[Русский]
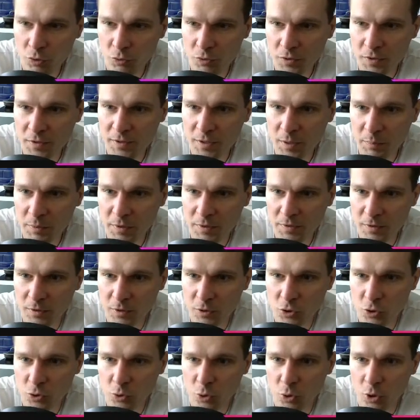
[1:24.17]
Вот здесь написано,
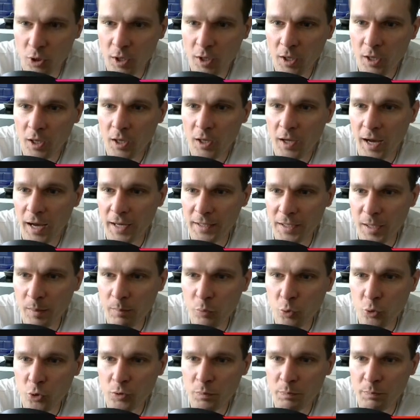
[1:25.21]
что она
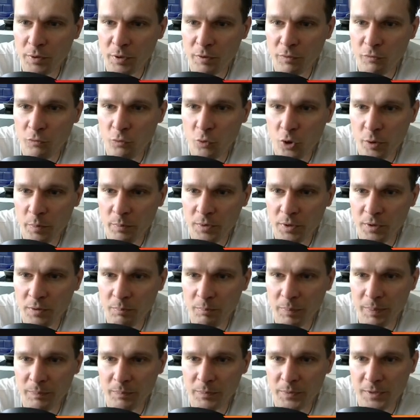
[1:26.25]
будет перформить
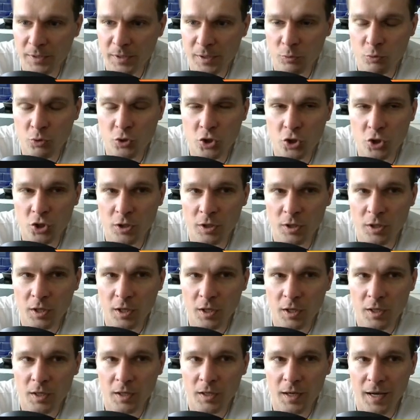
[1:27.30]
следующие
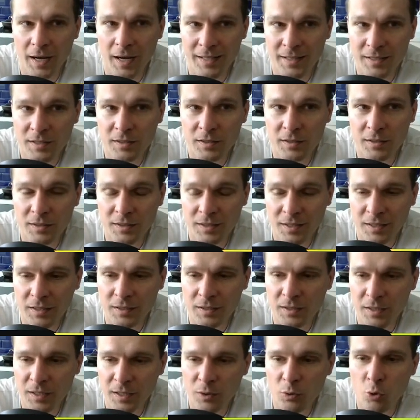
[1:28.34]

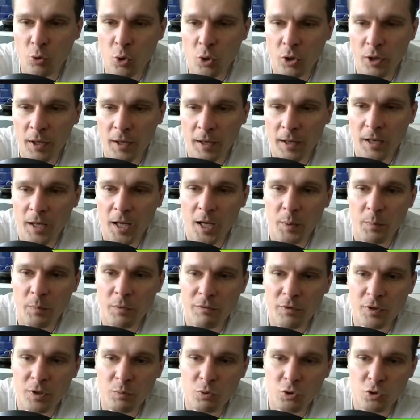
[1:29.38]
1-3 года. Мы
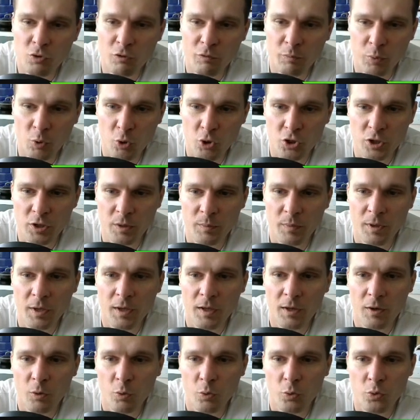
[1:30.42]
видим, что в прошлом
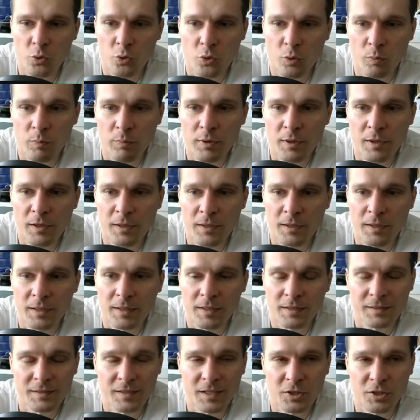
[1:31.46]
у нее были,
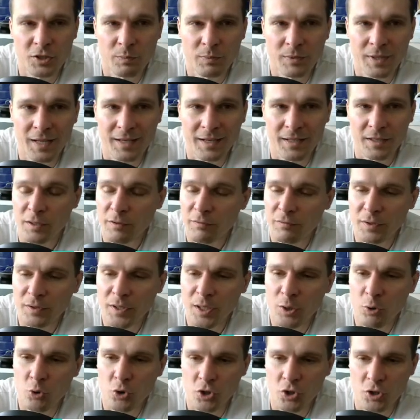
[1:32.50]
скажем так, не
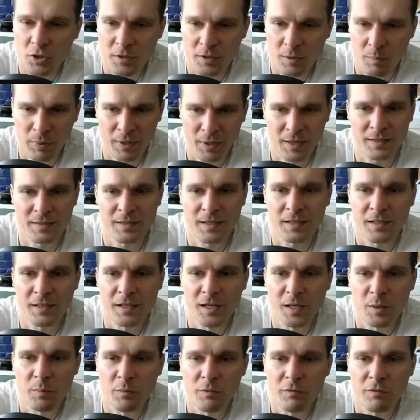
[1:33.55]
выдающиеся
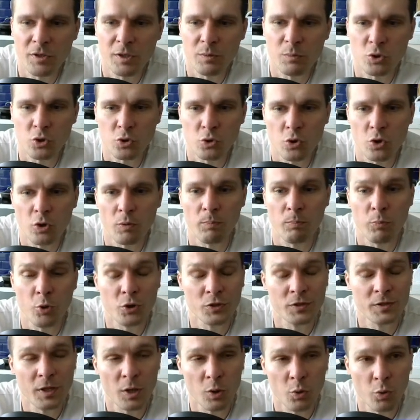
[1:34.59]
показатели. Мы видим, что по
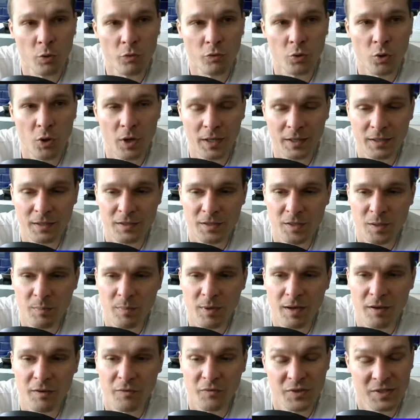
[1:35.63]
здоровью она
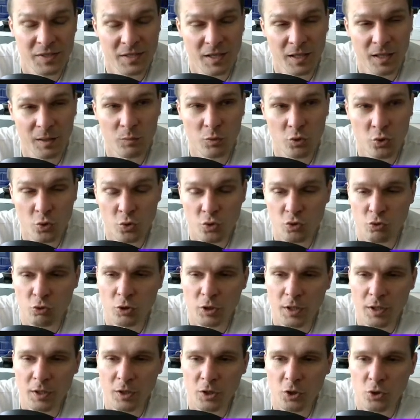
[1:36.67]
себя в целом чувствует
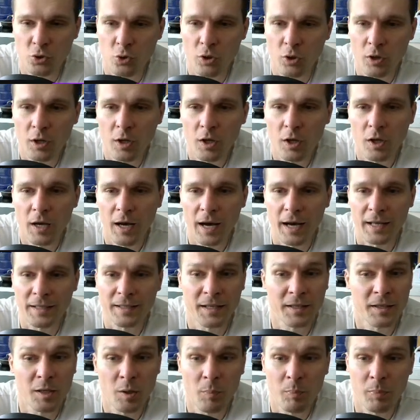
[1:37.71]
хорошо, она
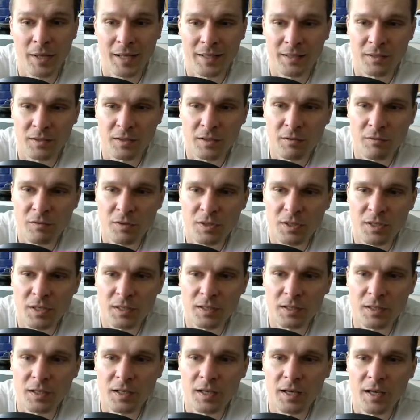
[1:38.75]
не платит
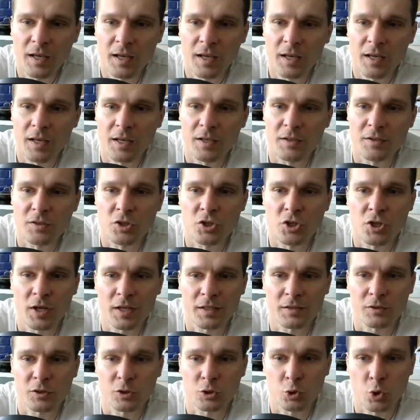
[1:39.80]
дивиденды, и
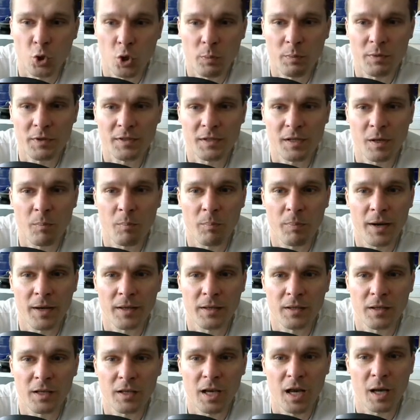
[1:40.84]
сейчас стоимость
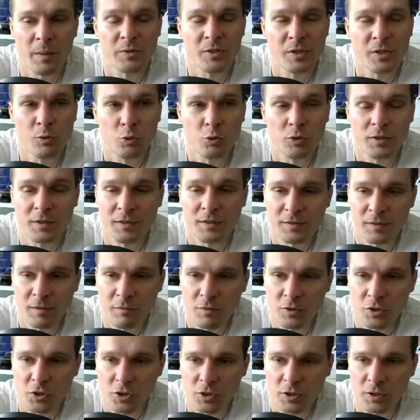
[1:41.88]
компании абсолютно
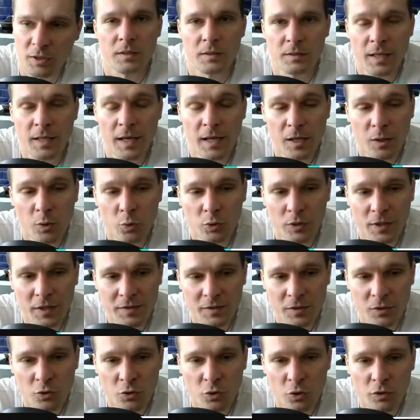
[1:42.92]
завышена. Далее у
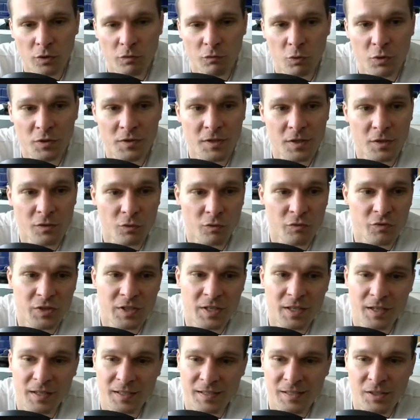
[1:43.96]
нас идет вот здесь вот
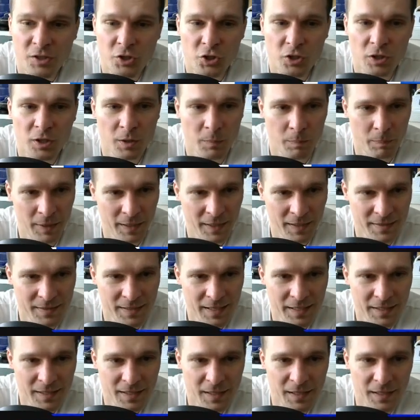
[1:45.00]
все различные
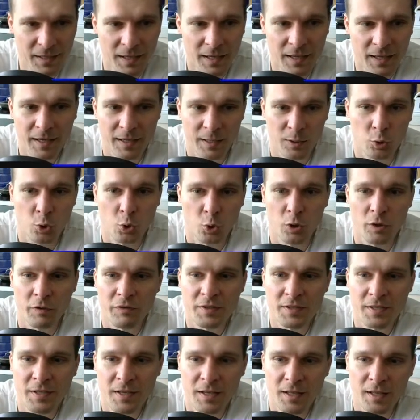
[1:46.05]
показатели, которые в
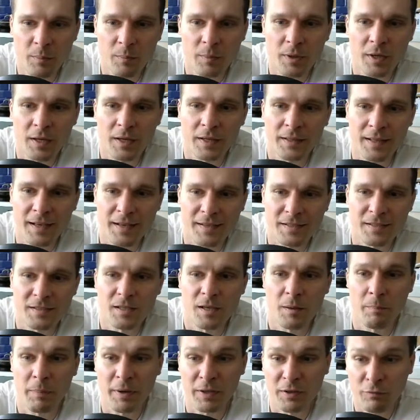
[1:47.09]
целом нас
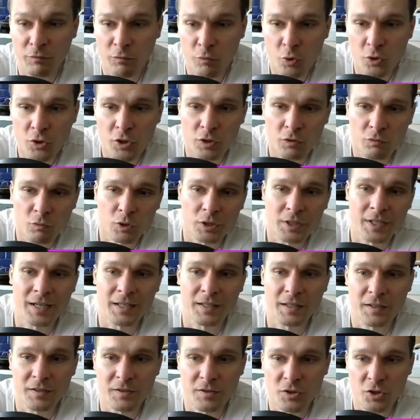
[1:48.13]
подводят вот к
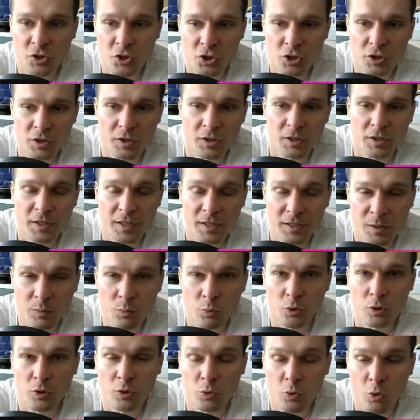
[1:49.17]
этой снежинке, к
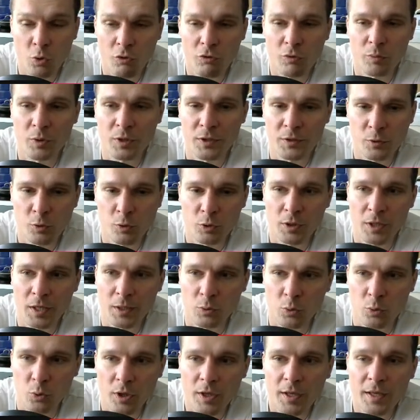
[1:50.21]
этому итоговому
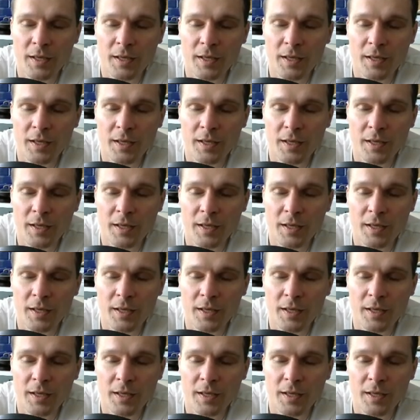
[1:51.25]
результату.